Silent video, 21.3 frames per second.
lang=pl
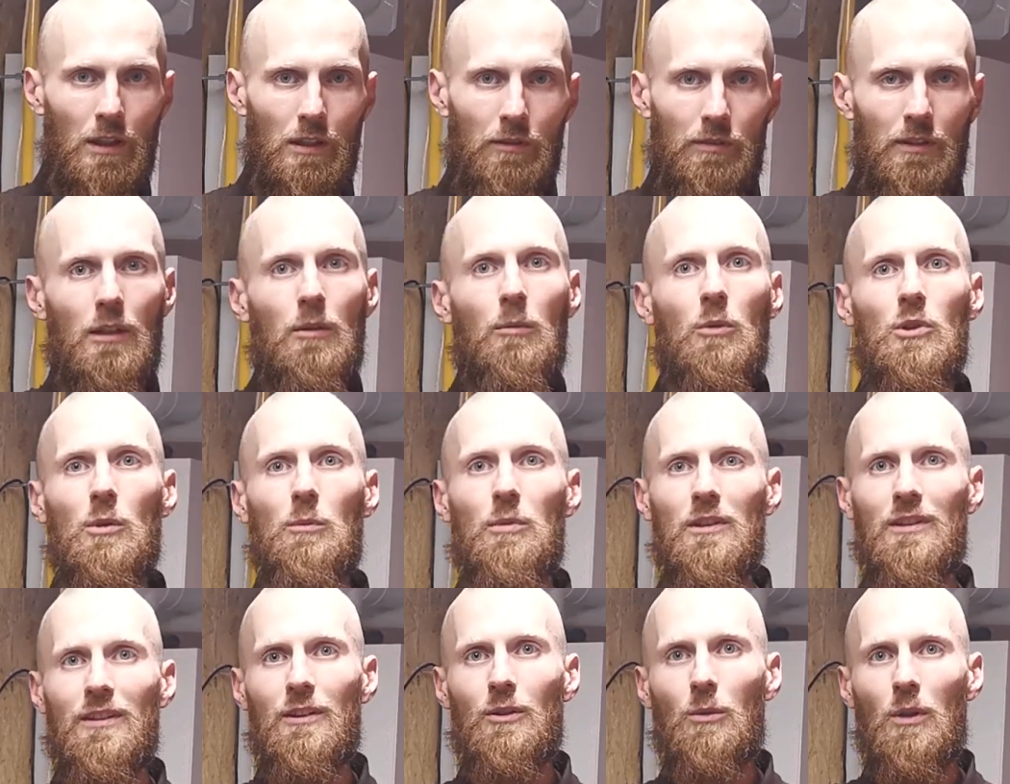I wtedy może
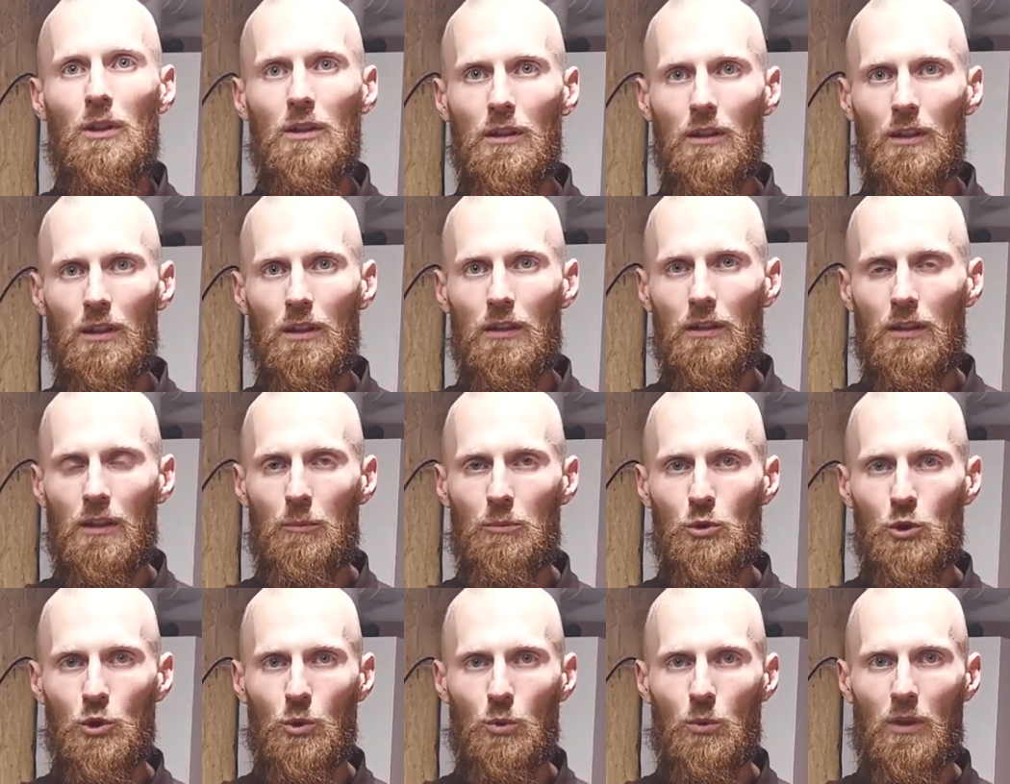być sytuacja, kiedy na
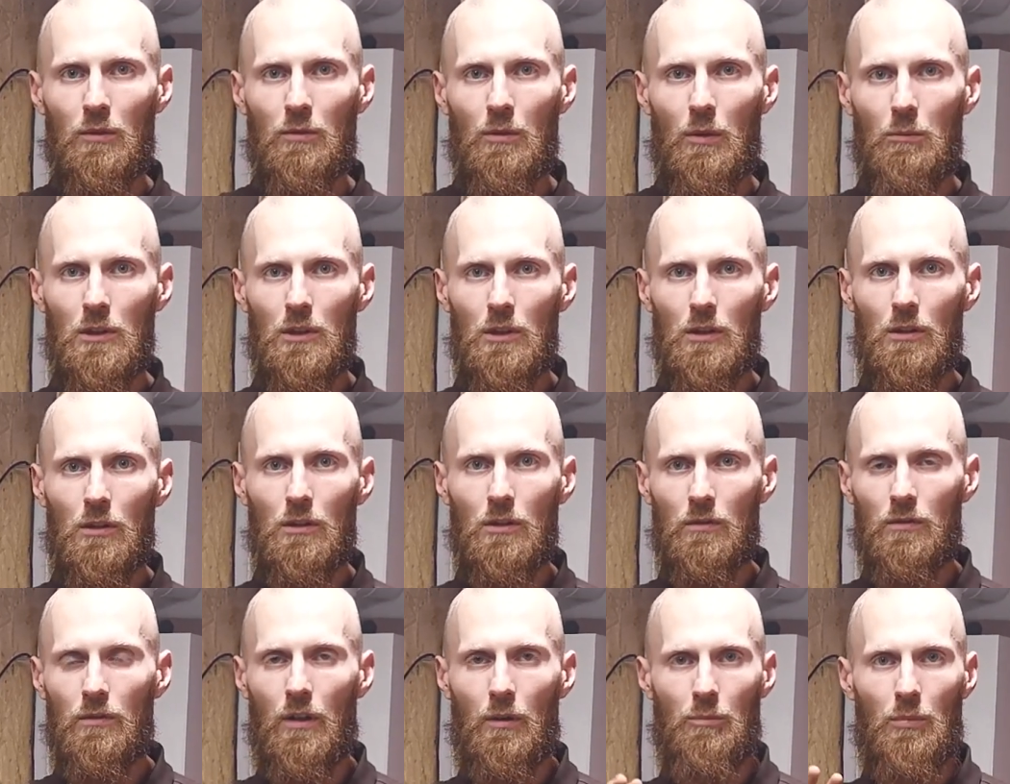przykład mamy tylko
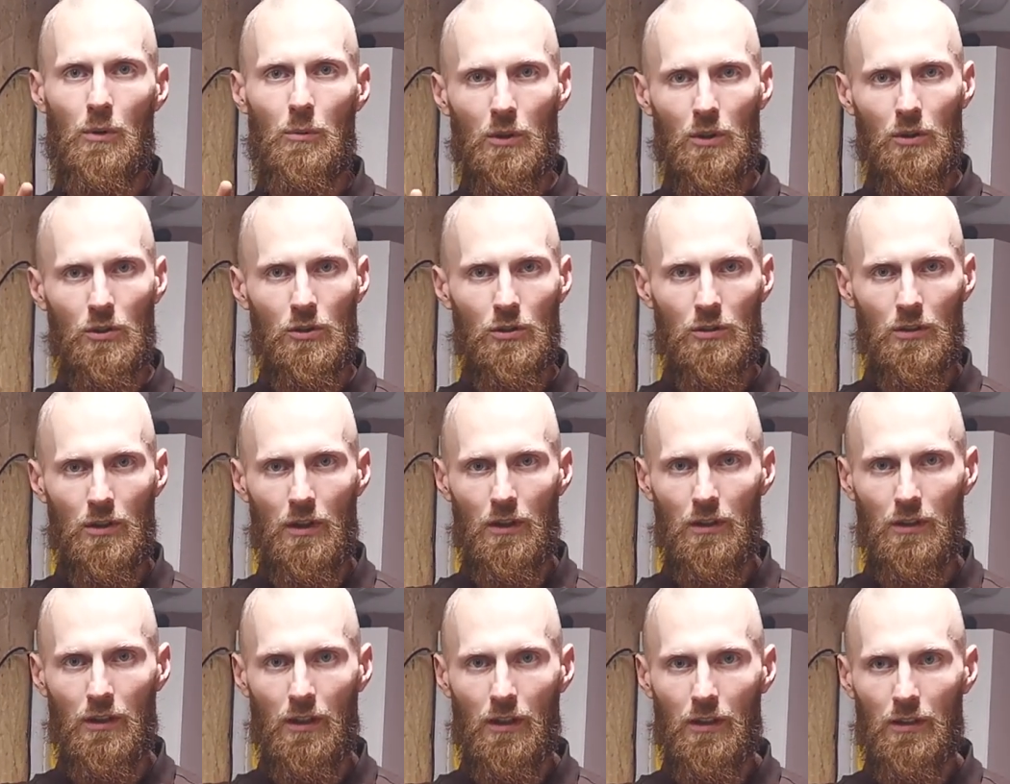dwa
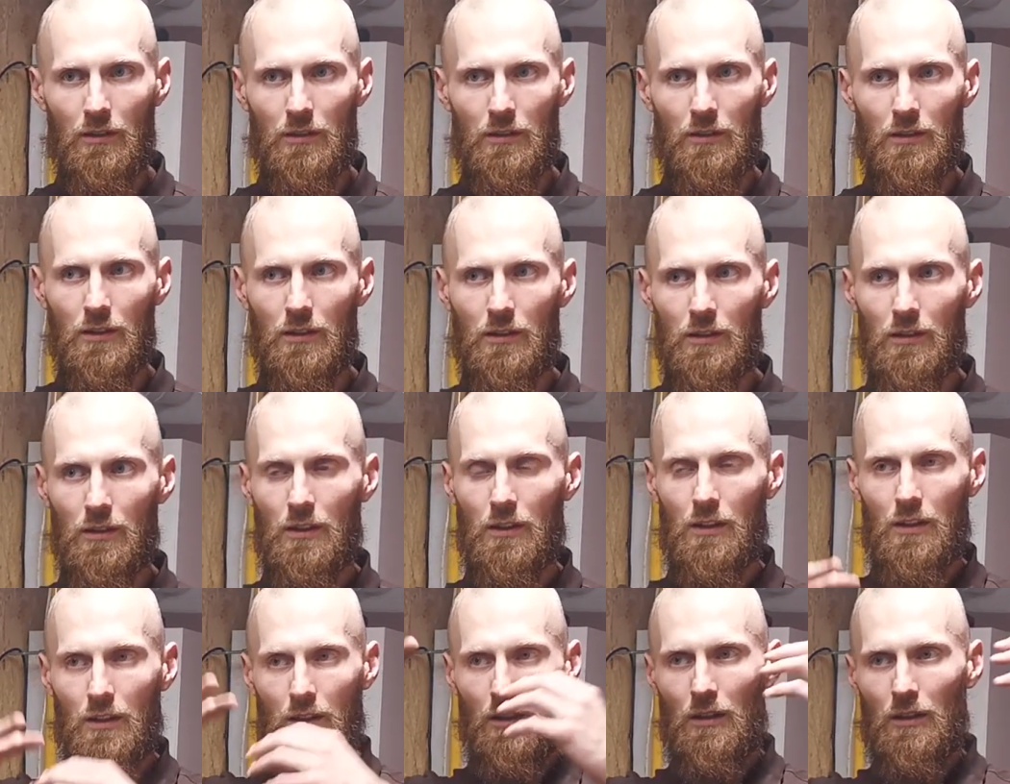pomieszczenia z, tych,
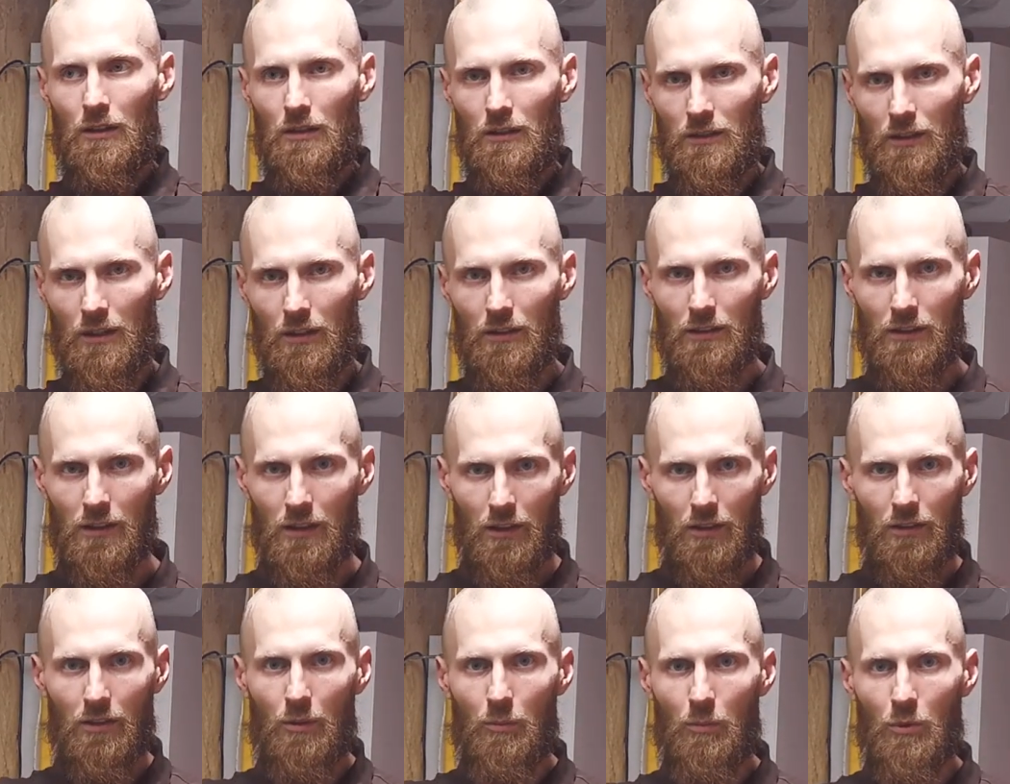z tego
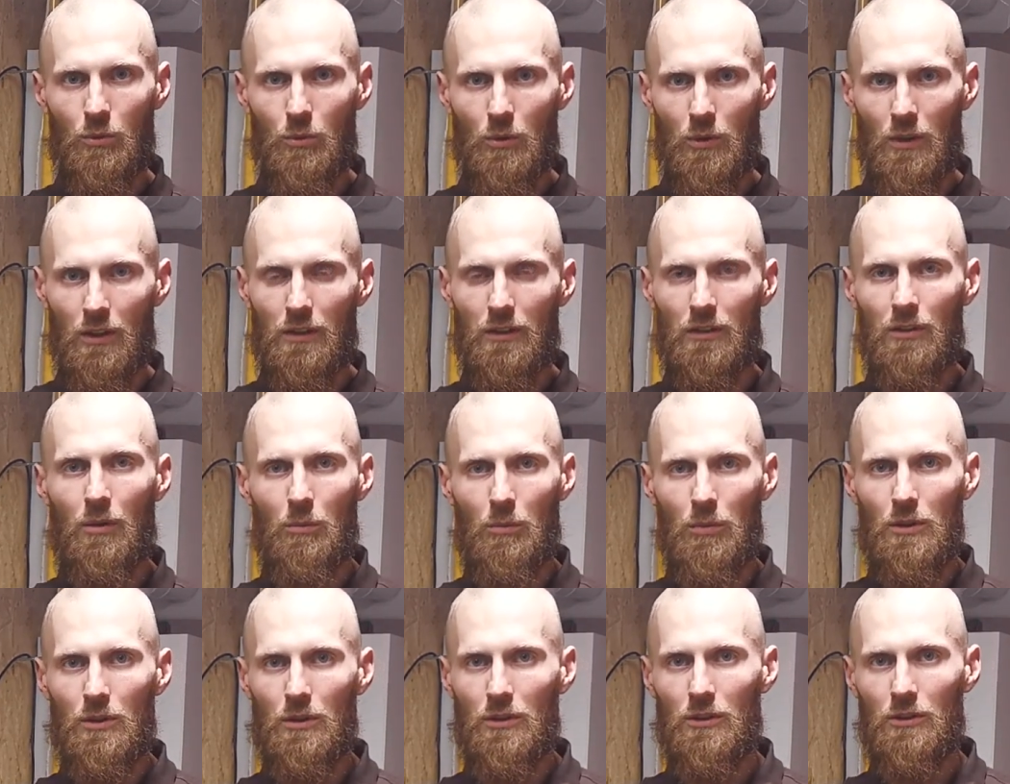całego domu, które chcą
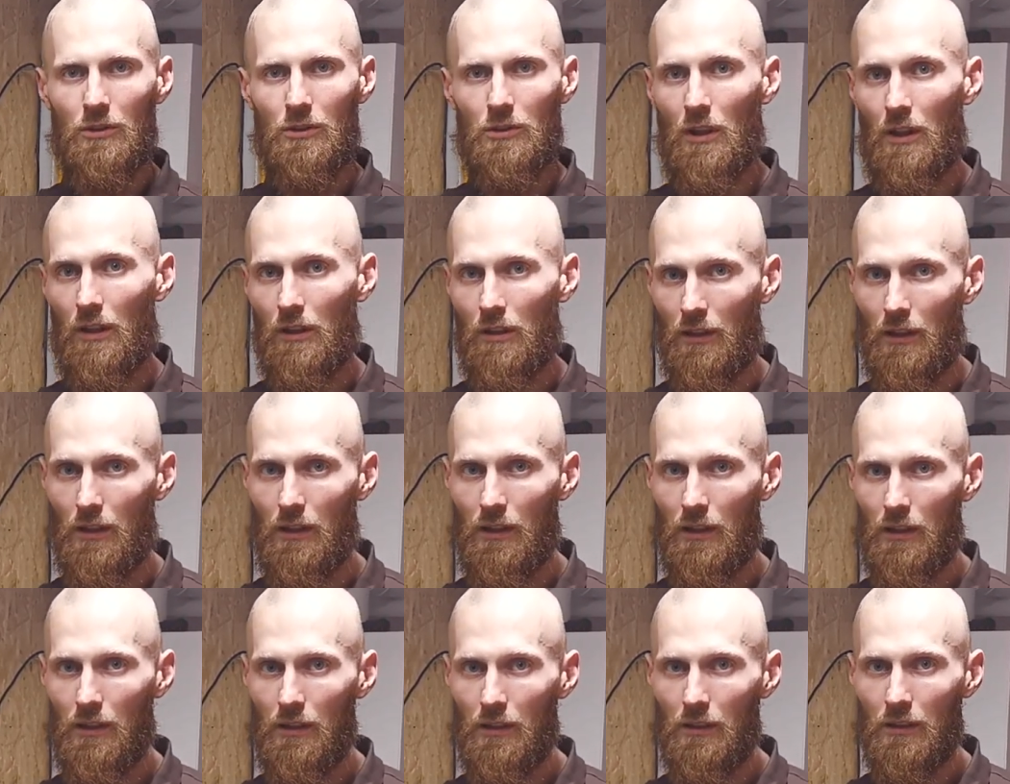być
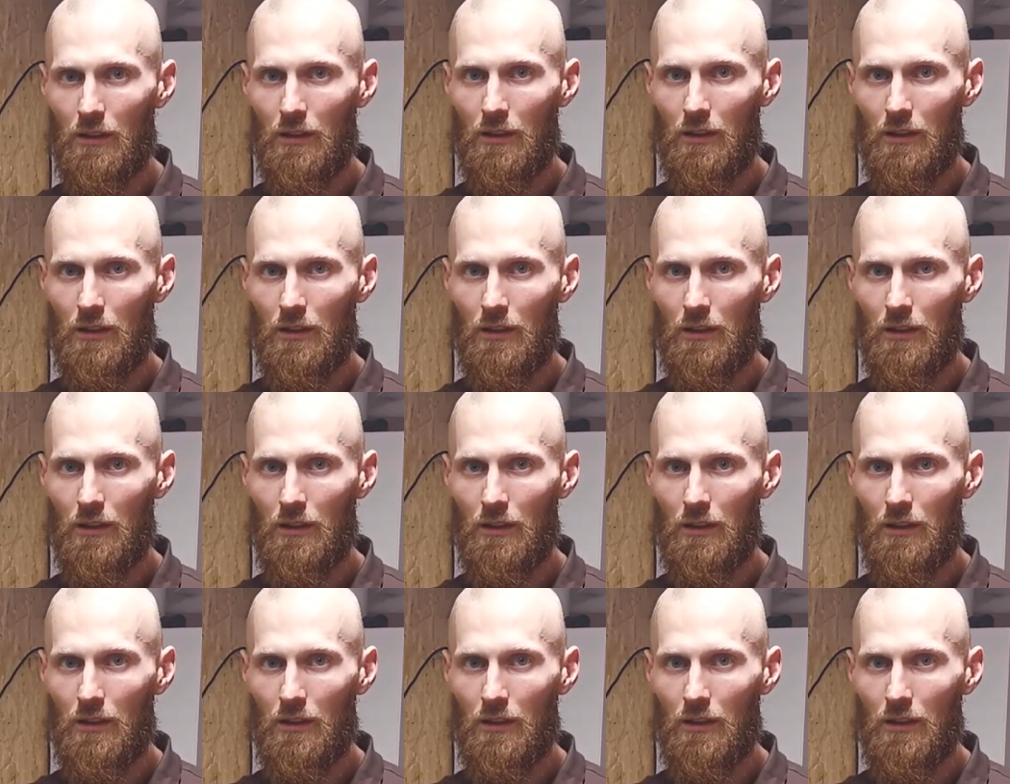grzane,